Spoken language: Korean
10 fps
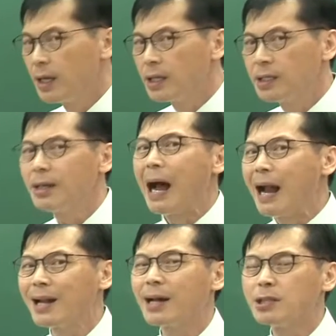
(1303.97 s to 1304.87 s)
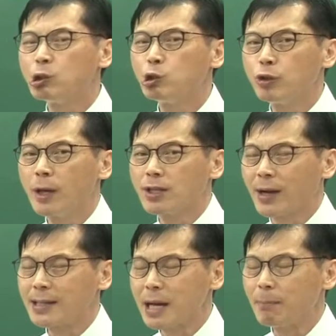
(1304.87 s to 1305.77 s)
그 알까지 주기 위해서
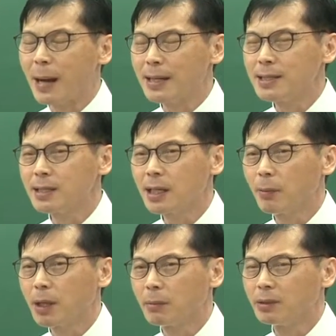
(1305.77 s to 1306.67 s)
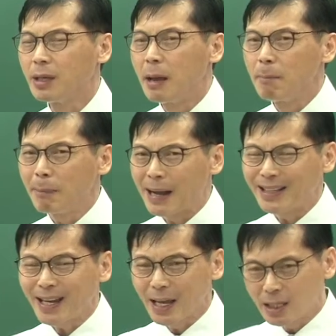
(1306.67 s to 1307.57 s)
가장 많이 쓰는 게 뭐냐면
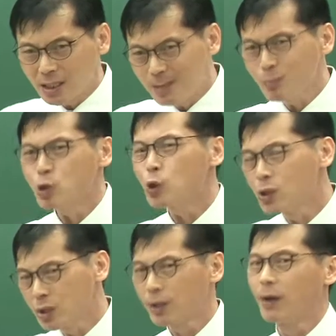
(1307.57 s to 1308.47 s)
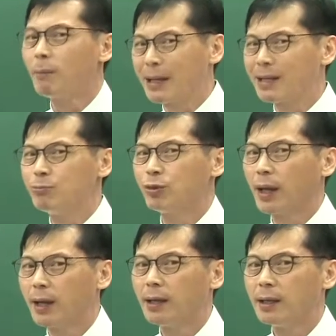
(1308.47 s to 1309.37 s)
바다에 침수를 시켜요.
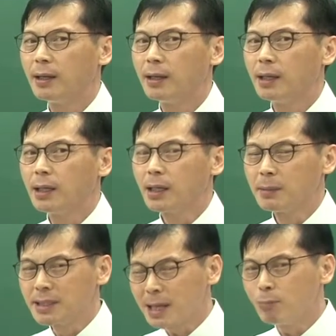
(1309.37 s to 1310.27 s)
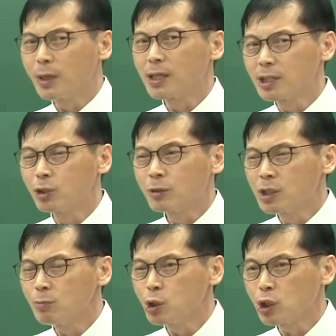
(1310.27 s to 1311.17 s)
바닷물에. 그러면 짠물에
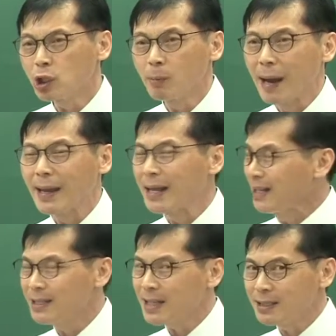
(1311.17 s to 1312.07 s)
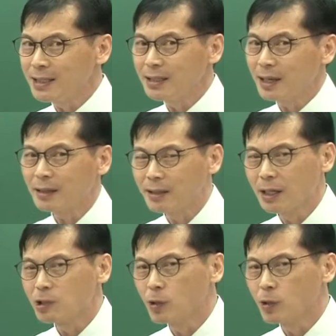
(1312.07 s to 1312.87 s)
침수를 시키면 아예 익사시키겠다는 얘기죠.